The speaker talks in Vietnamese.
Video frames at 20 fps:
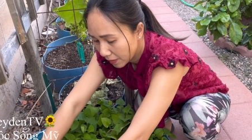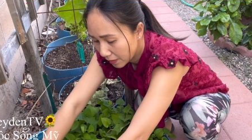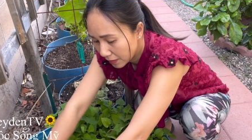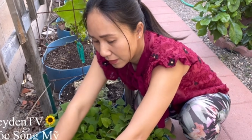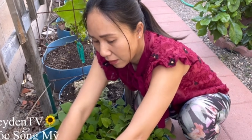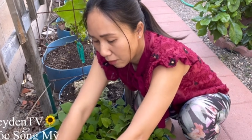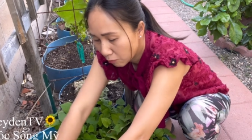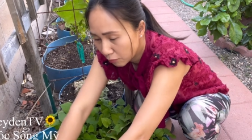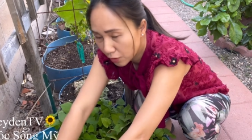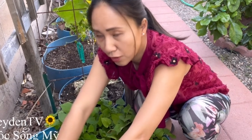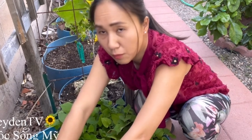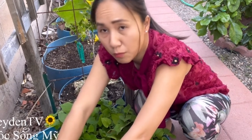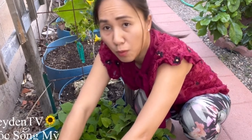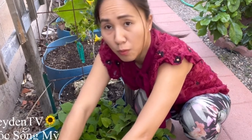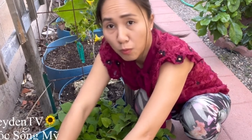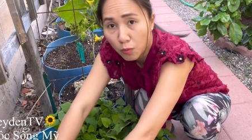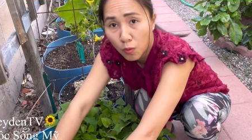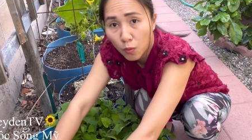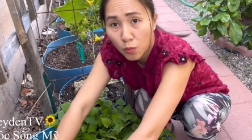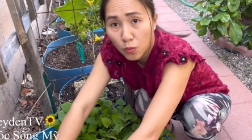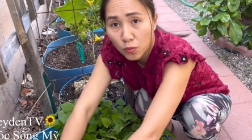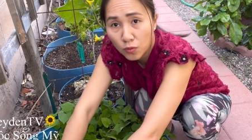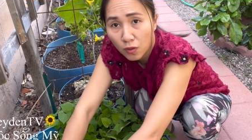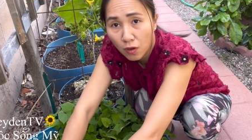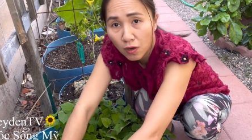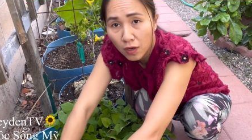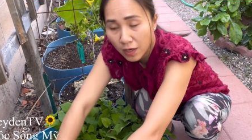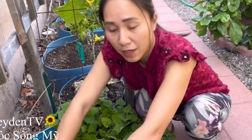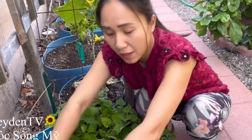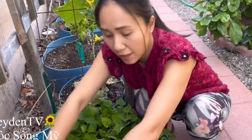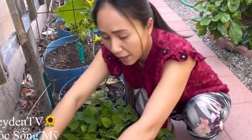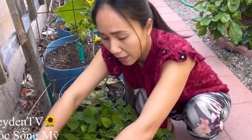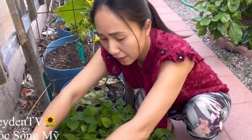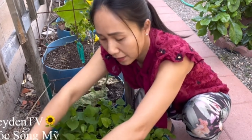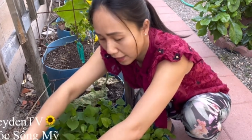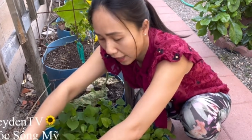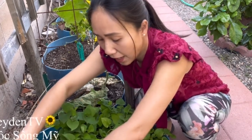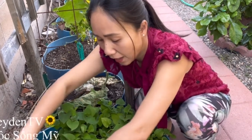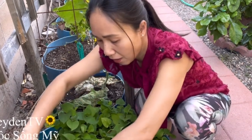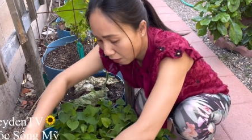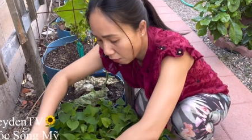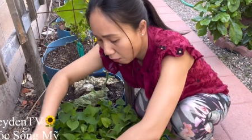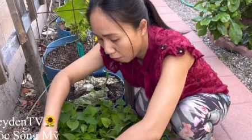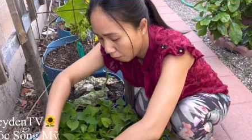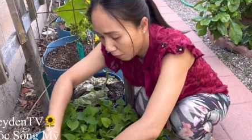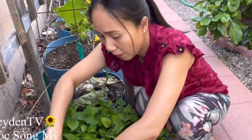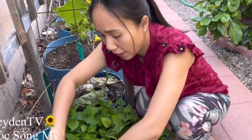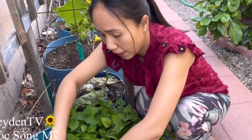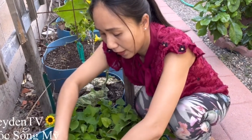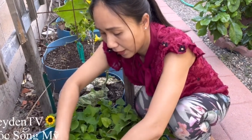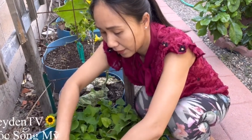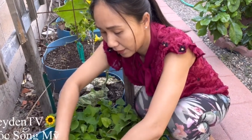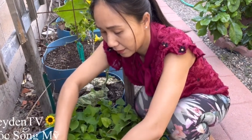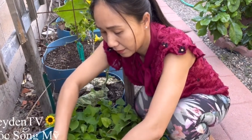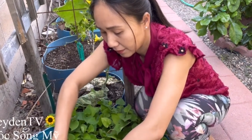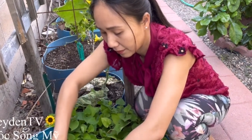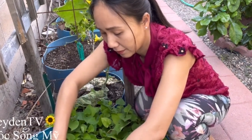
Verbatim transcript: trồng chỉ một khuôn thôi á là tha hồ mà ăn.